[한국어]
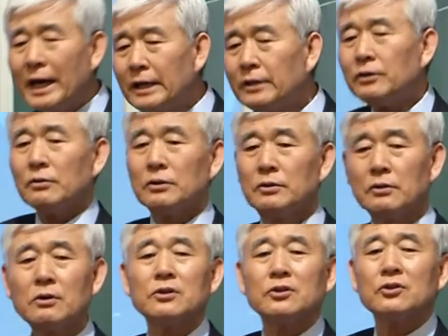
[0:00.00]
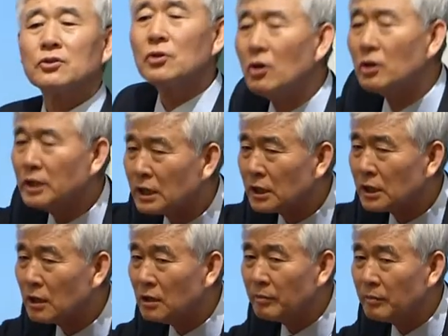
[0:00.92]
파트너들을
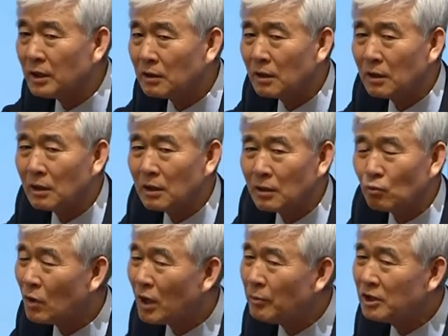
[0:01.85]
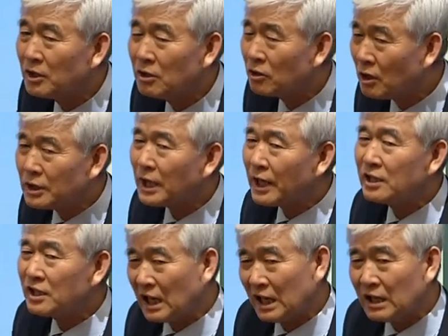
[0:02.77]
성장시키려면 누가 먼저 성장해
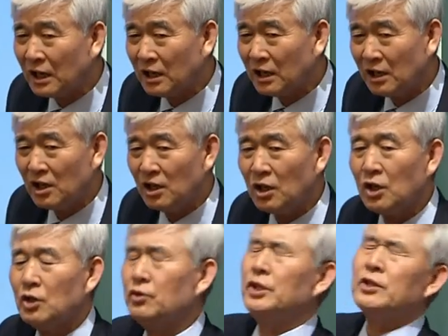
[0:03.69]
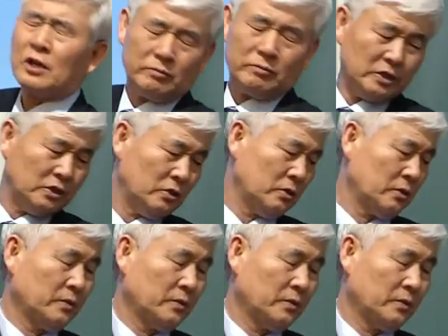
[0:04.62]
있어야 한다? 리더가 먼저.